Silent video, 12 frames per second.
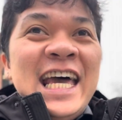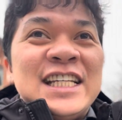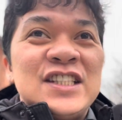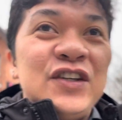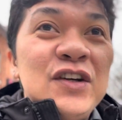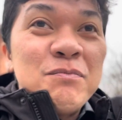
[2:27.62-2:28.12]

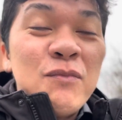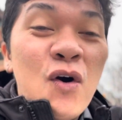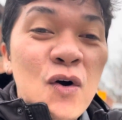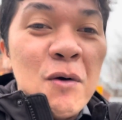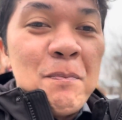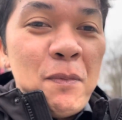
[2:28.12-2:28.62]
So, yung
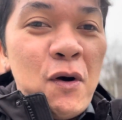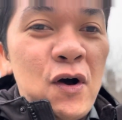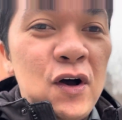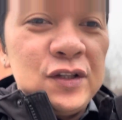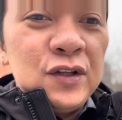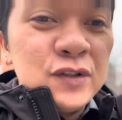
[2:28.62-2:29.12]
buhok ko po,
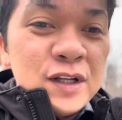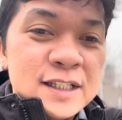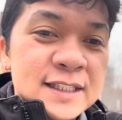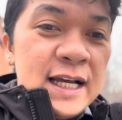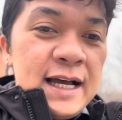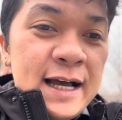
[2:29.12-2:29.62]
doon ko na
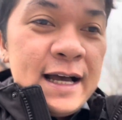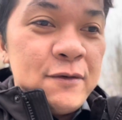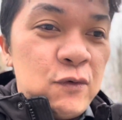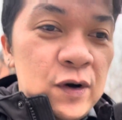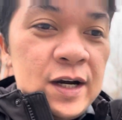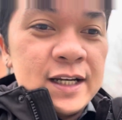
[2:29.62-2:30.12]
sa
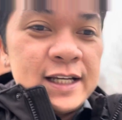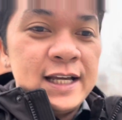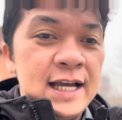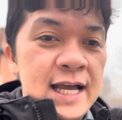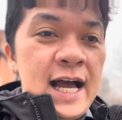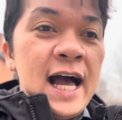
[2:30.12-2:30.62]
work
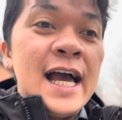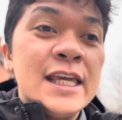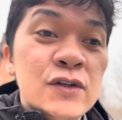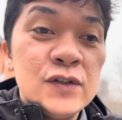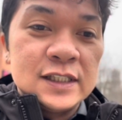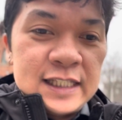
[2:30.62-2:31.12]

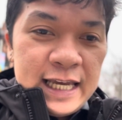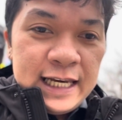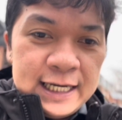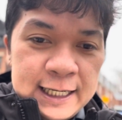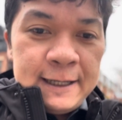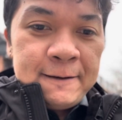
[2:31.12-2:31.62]

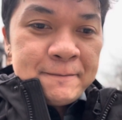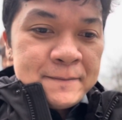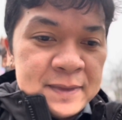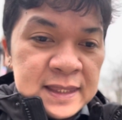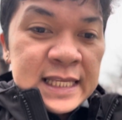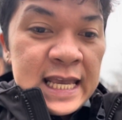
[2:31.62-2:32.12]
aayusin.
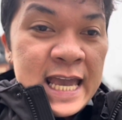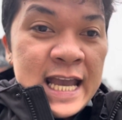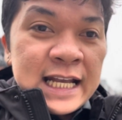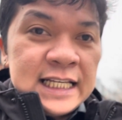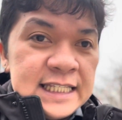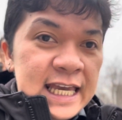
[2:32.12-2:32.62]

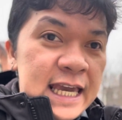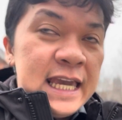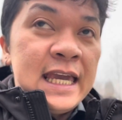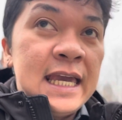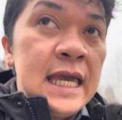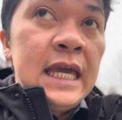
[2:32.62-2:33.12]
Kasi,
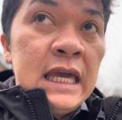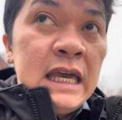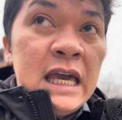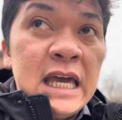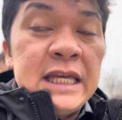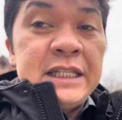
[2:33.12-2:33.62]

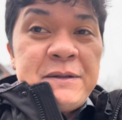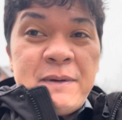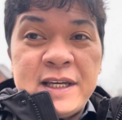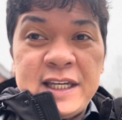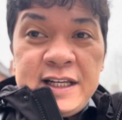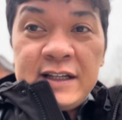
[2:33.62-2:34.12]
Di ba
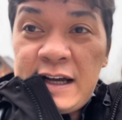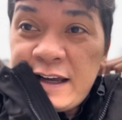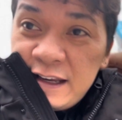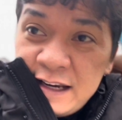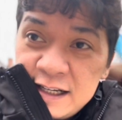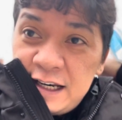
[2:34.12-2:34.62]
kinaga,
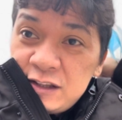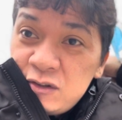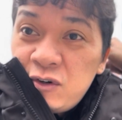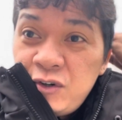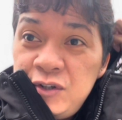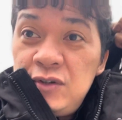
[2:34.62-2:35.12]
ginaganito
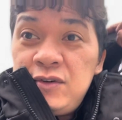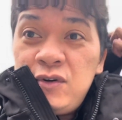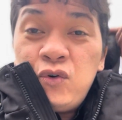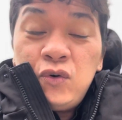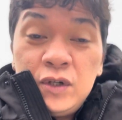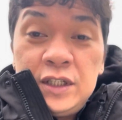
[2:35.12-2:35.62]
ko yung
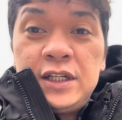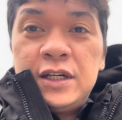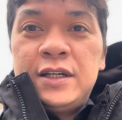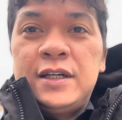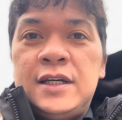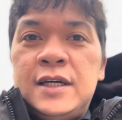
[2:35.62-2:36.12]
hood?
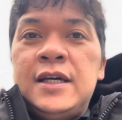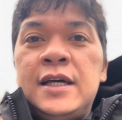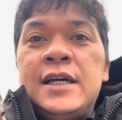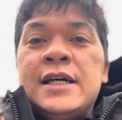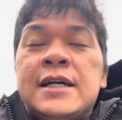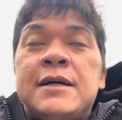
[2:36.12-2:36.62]

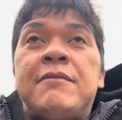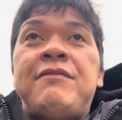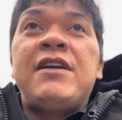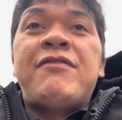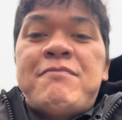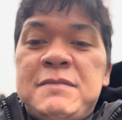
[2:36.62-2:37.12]

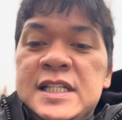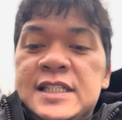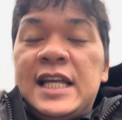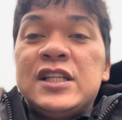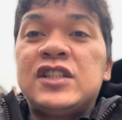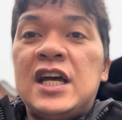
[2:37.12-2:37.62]
If
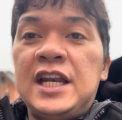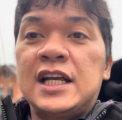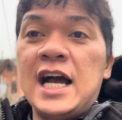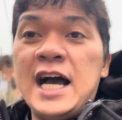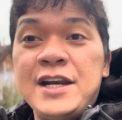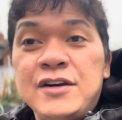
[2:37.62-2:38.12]
minsan siya
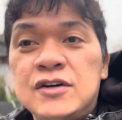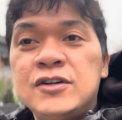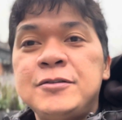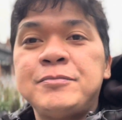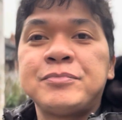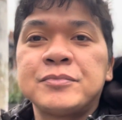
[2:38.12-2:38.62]

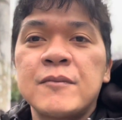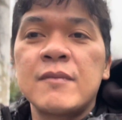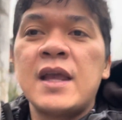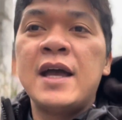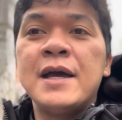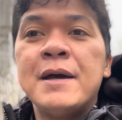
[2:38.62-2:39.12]
nagaano,
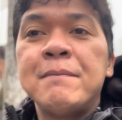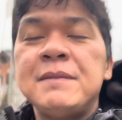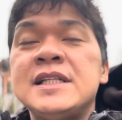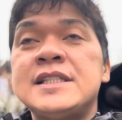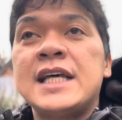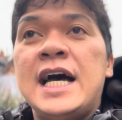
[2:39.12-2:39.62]

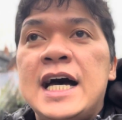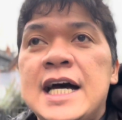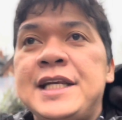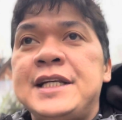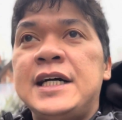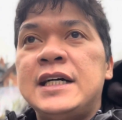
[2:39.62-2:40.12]

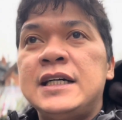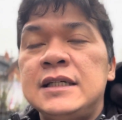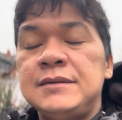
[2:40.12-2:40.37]
minsan uh,